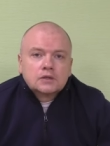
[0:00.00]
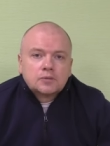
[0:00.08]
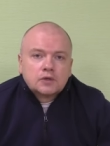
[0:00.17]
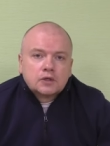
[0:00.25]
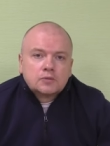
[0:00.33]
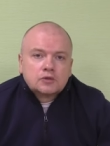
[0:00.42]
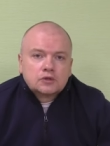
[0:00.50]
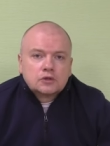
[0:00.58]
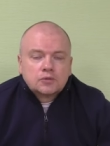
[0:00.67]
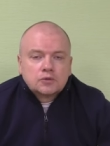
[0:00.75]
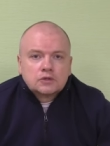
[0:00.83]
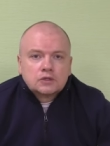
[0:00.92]
потому что их
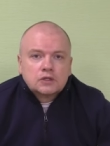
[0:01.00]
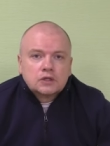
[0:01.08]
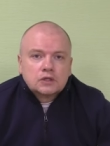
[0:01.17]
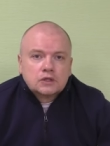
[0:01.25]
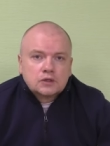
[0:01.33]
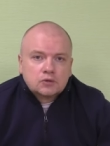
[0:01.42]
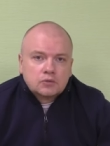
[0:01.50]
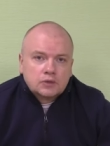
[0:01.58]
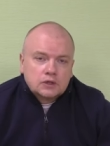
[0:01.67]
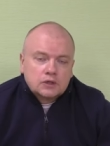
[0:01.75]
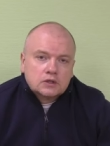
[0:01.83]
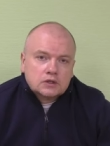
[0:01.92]
просто нет на том
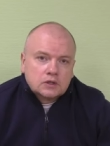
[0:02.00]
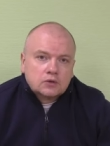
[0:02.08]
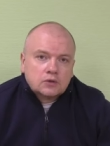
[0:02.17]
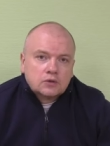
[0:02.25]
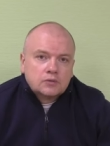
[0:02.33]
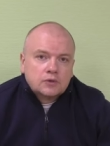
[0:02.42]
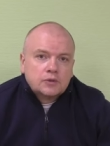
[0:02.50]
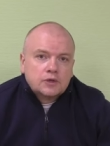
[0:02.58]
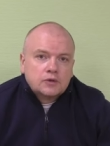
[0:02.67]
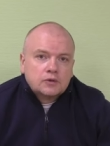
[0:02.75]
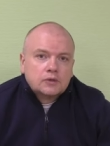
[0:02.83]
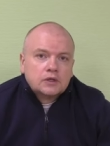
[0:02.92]
рынке, с которого мы
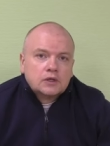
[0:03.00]
берем.